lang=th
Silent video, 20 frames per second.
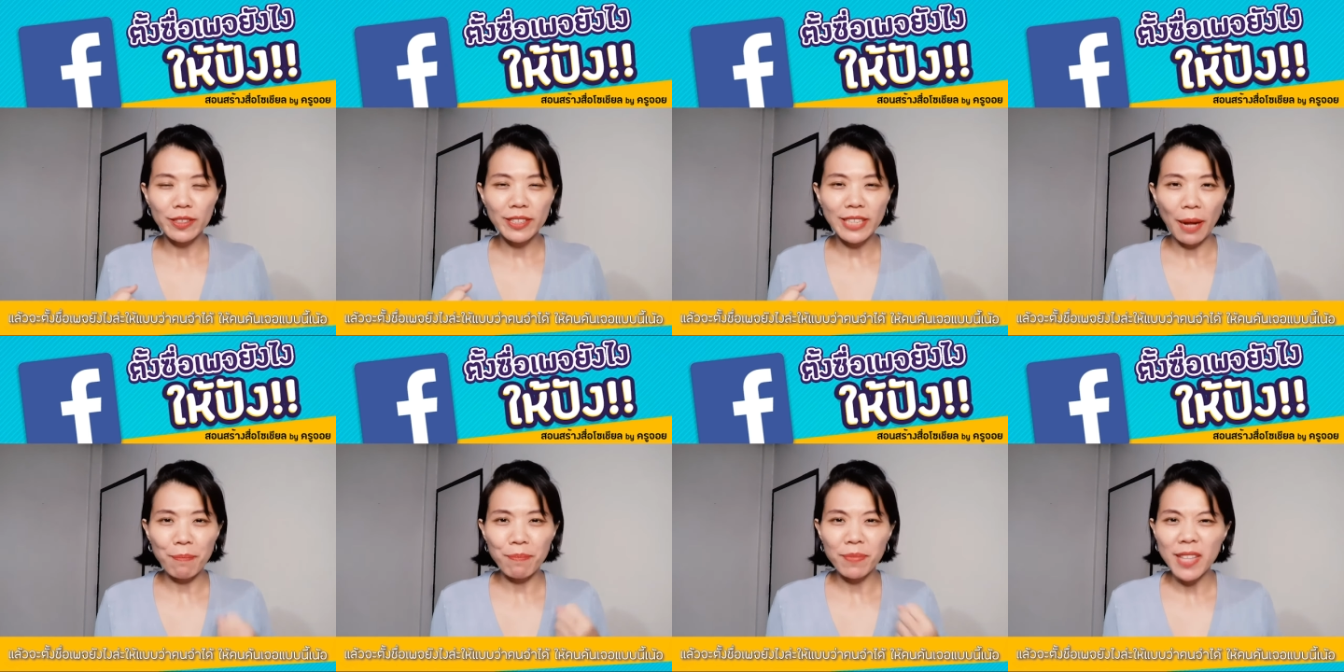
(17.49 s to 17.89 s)

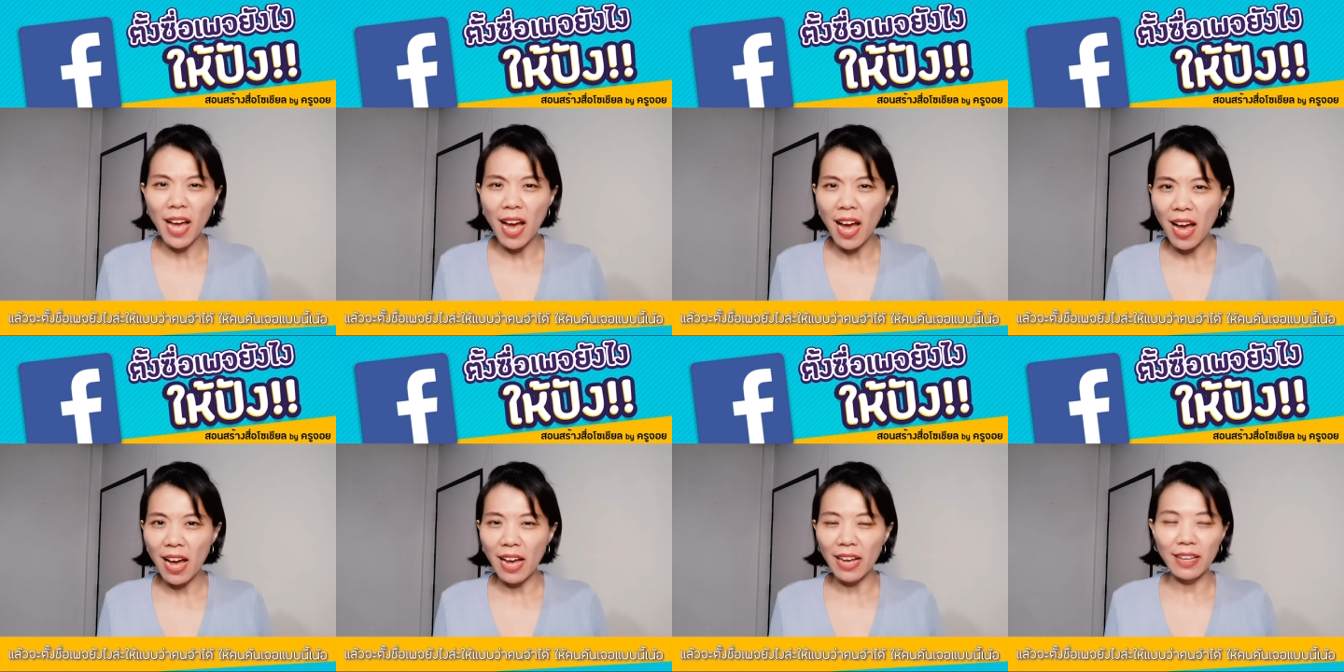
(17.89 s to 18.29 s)
จำ
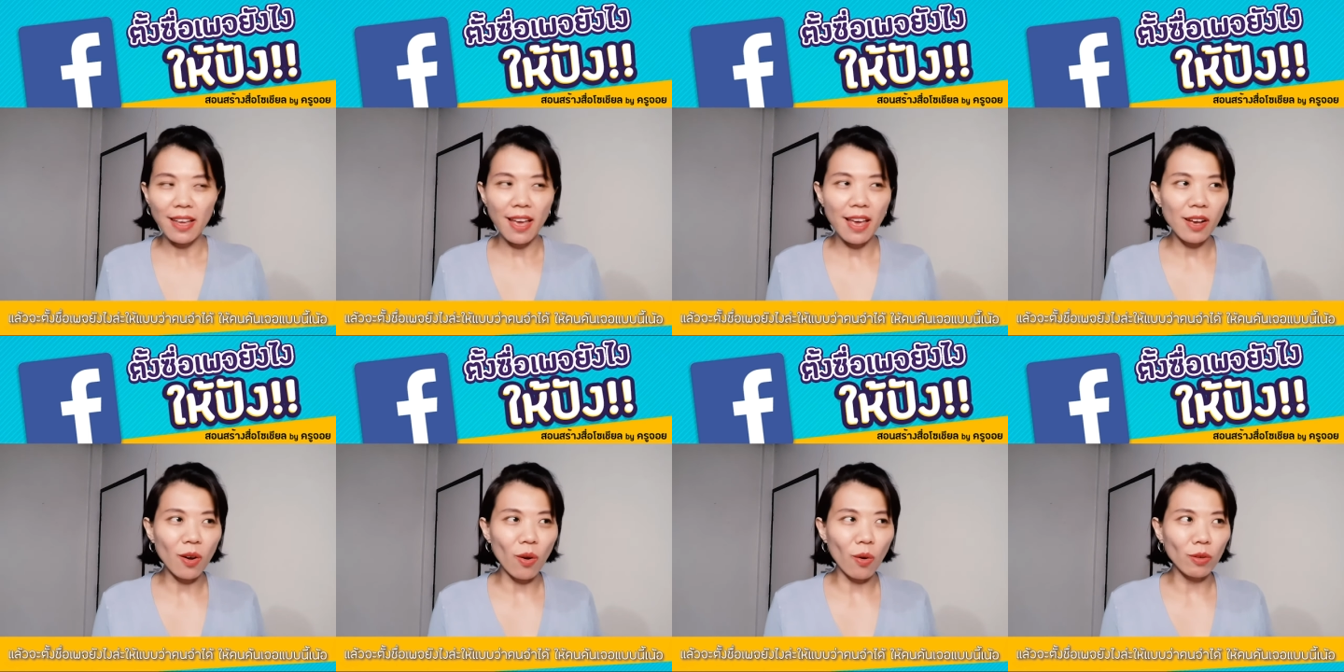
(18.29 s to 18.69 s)
ได้
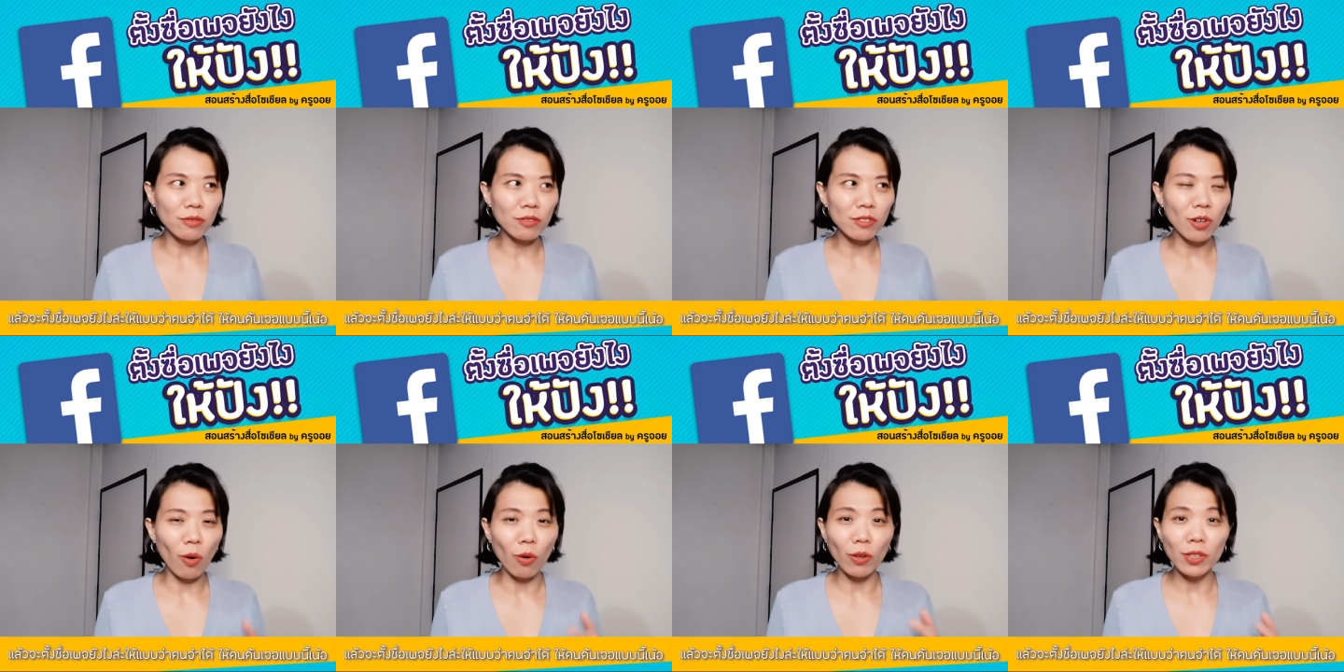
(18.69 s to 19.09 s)
ให้คน
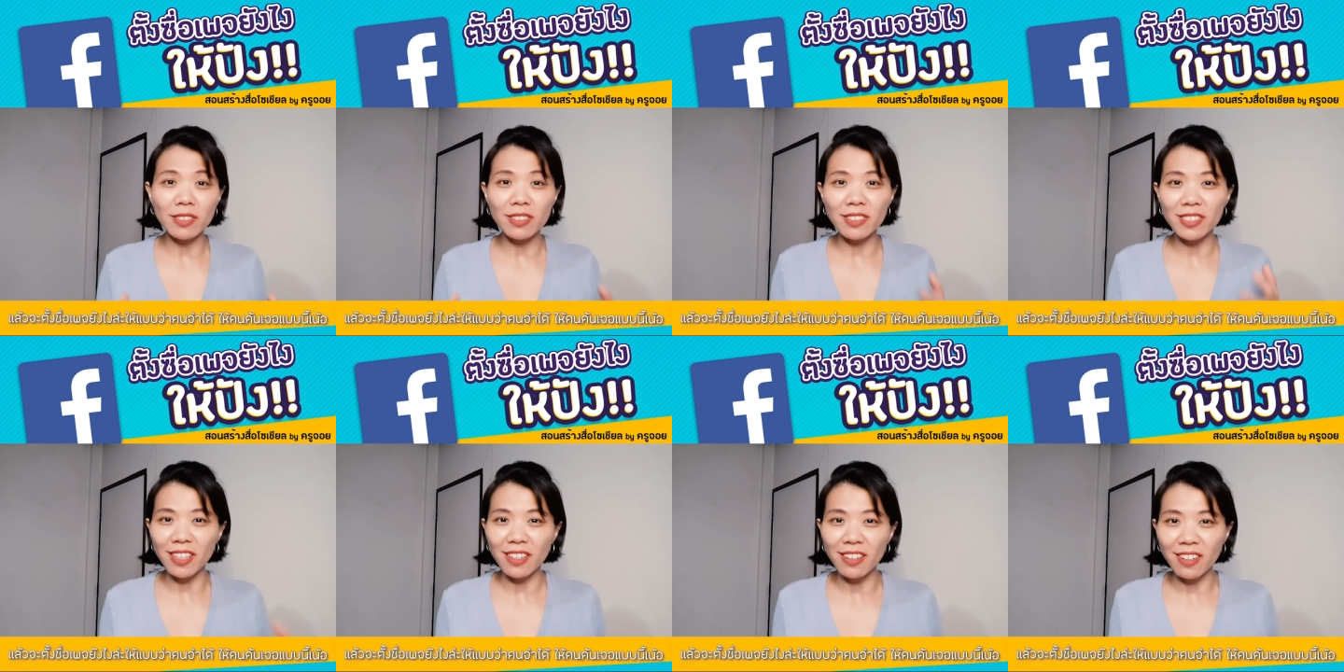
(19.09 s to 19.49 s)
ค้น
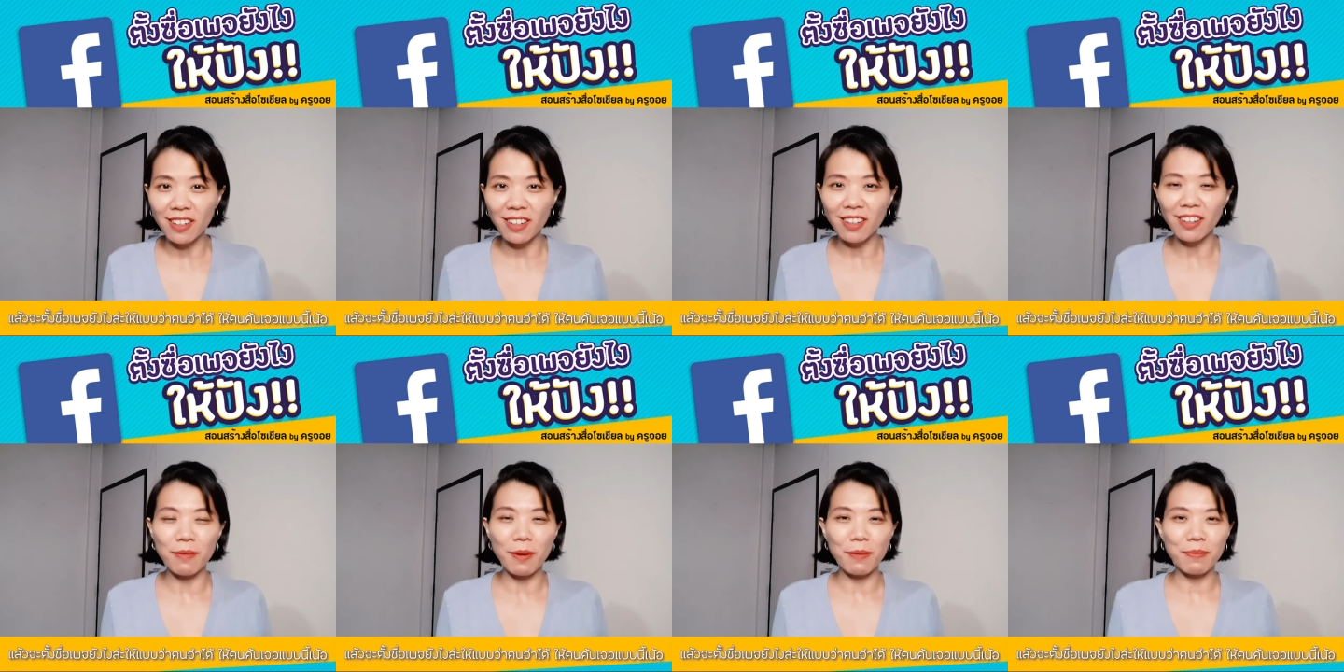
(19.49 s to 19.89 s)
เจอ
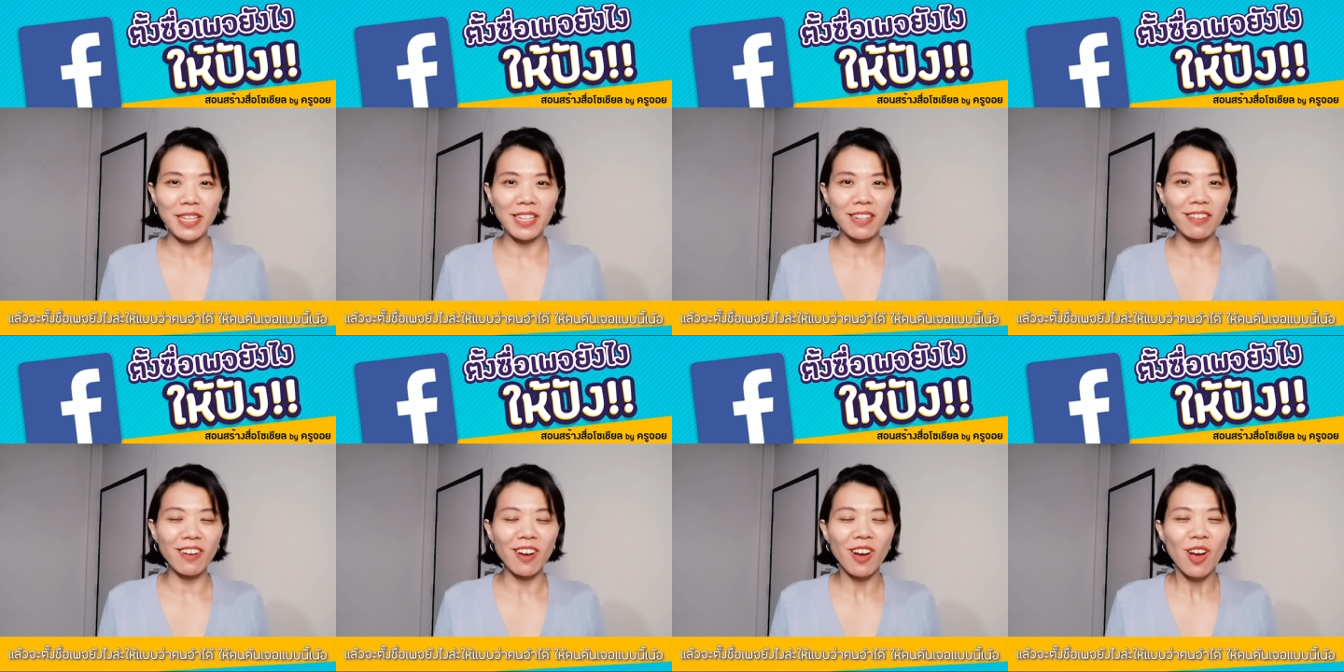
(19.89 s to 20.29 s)
แบบ
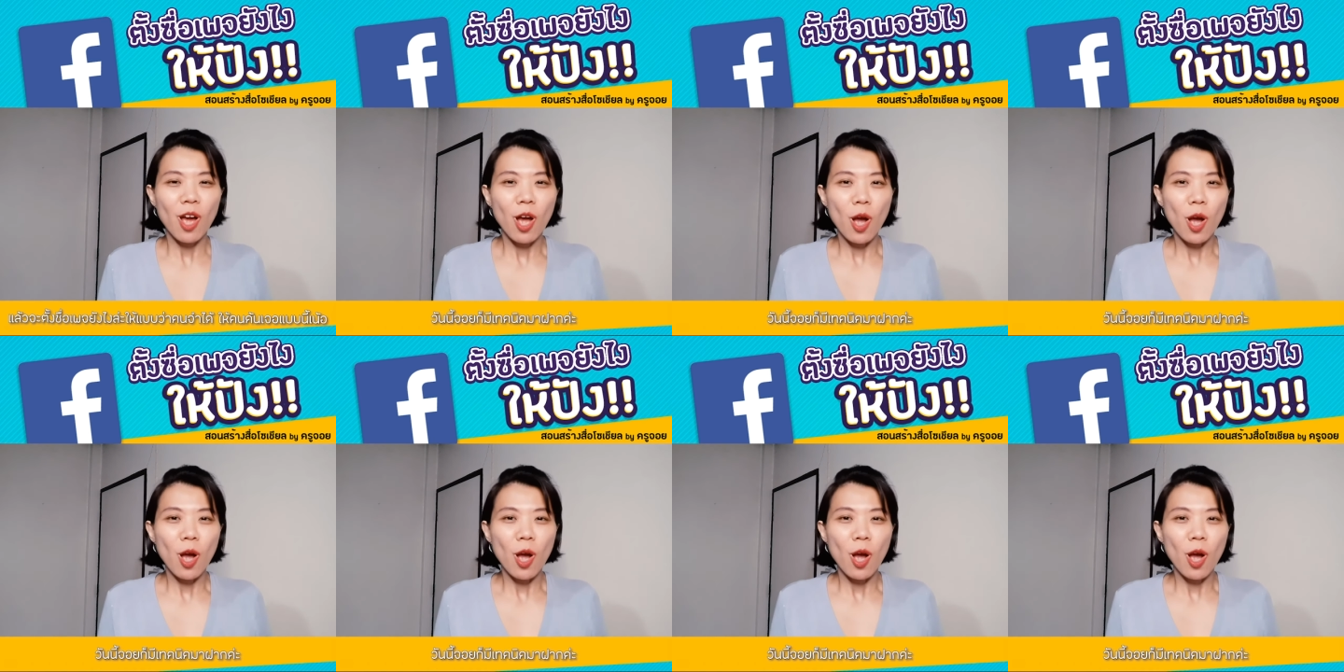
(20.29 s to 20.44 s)
นี้เนาะ